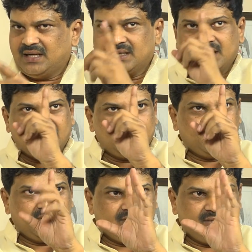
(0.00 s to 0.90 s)
అంటే
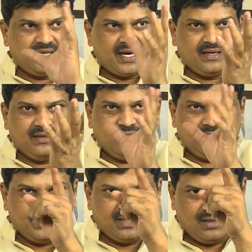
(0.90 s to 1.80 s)
మీరు ఏ యాంగిల్లో
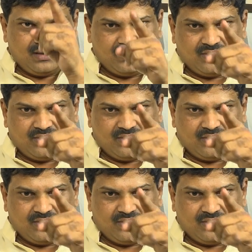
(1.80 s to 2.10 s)
పెట్టినా